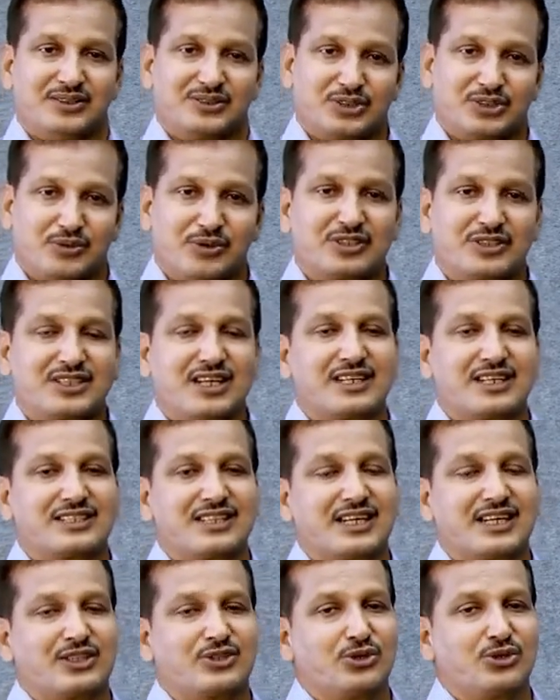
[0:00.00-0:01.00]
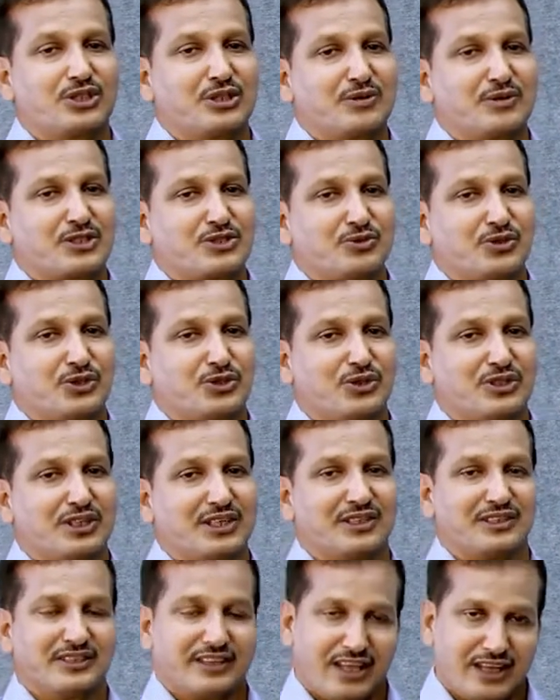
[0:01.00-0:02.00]
চমৎকার জায়গায় ধরতে পারছো বন্ধুরা
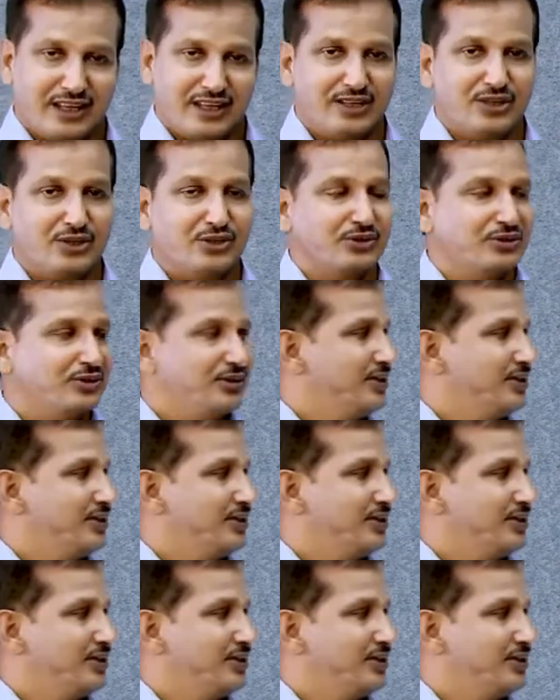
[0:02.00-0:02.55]
থ্যাংক ইউ